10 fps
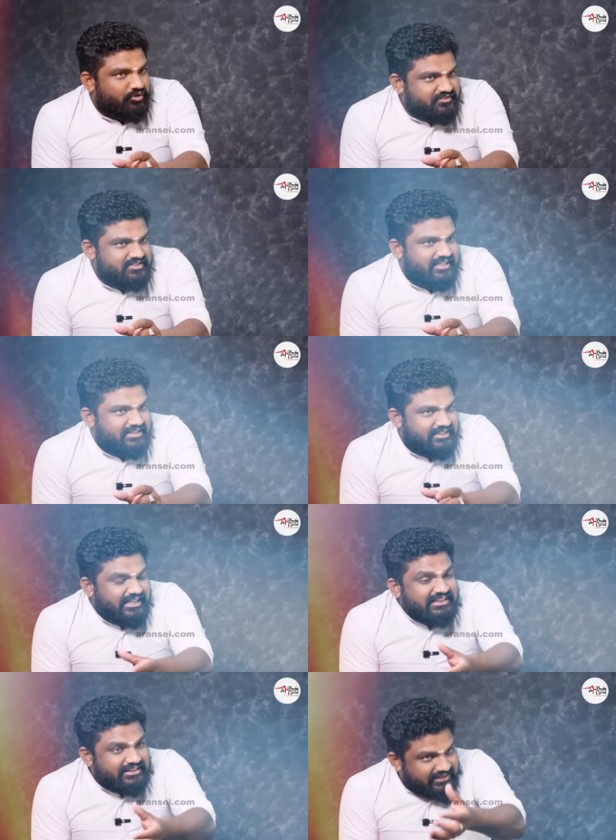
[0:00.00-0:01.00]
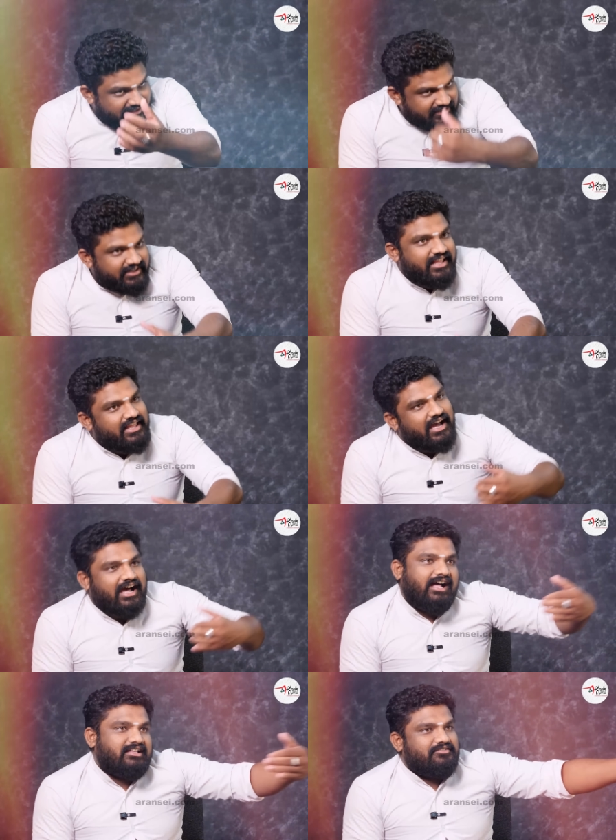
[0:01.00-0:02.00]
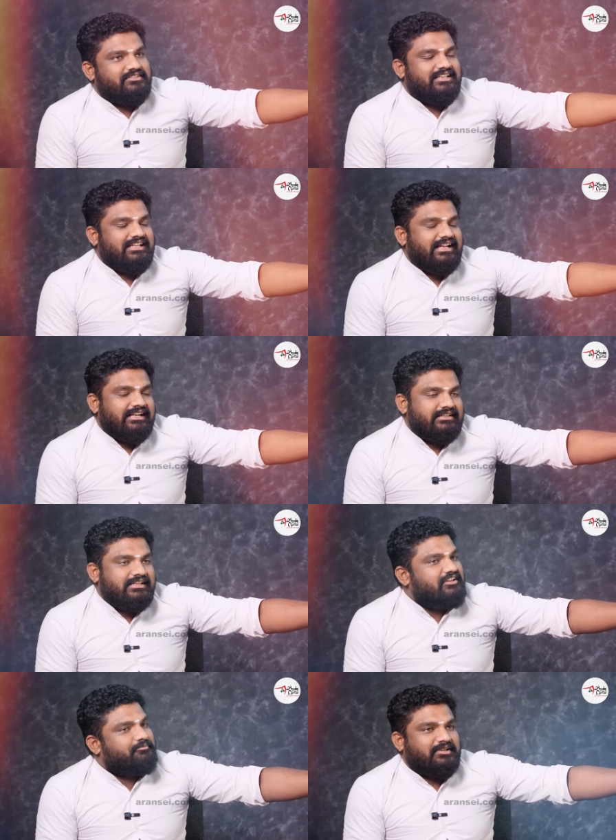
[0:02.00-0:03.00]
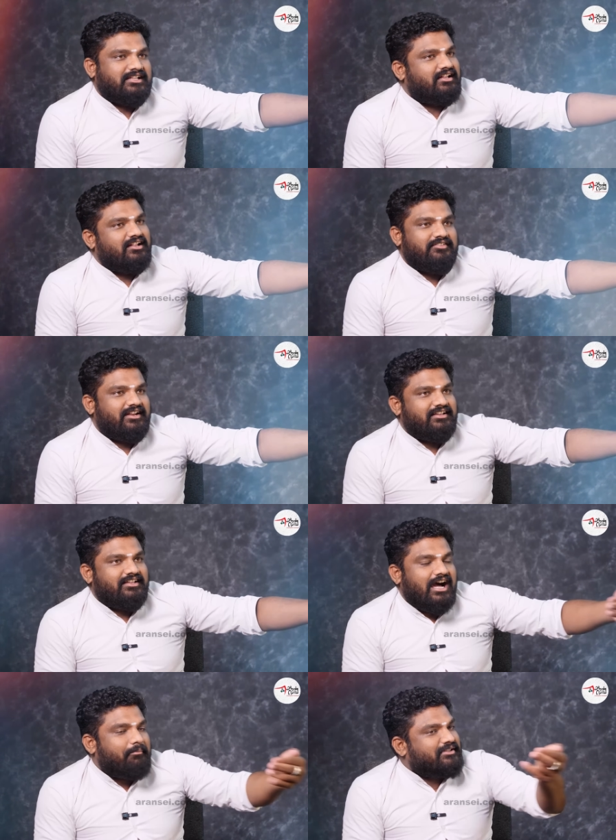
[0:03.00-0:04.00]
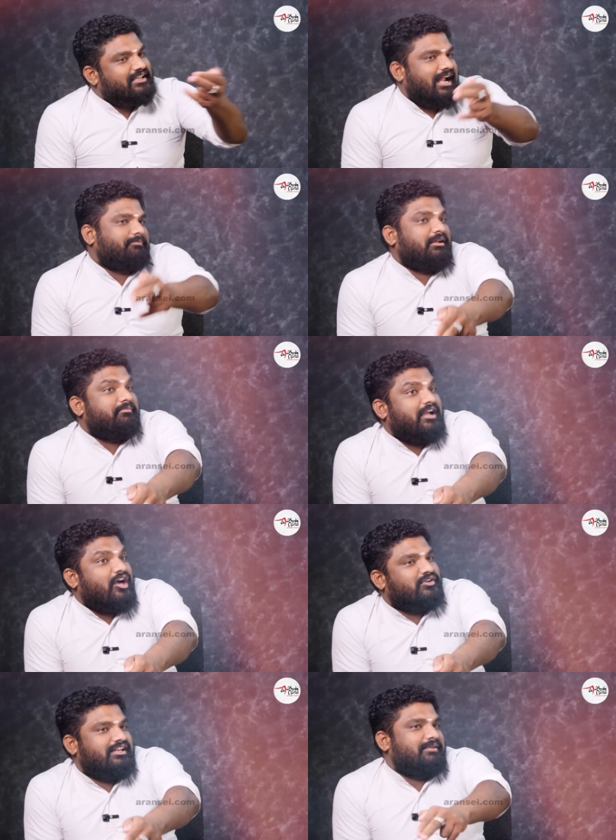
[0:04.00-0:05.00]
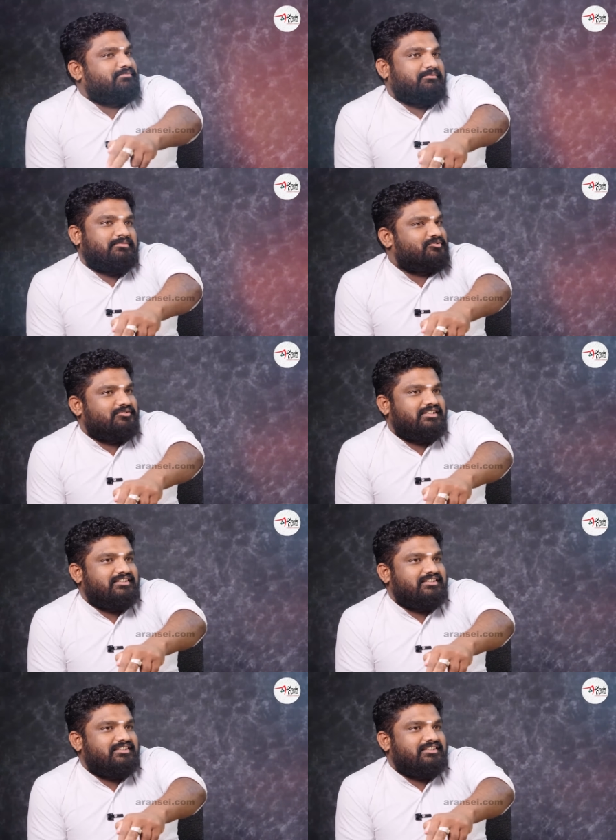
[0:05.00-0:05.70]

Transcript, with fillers: ஒரு விஷயத்த திருடி அதை வந்து லீக் பண்ணதாக தான் வழக்கு அப்போ அந்த லேப்டாப் யாருடைய லேப்டாப்னு ஒன்று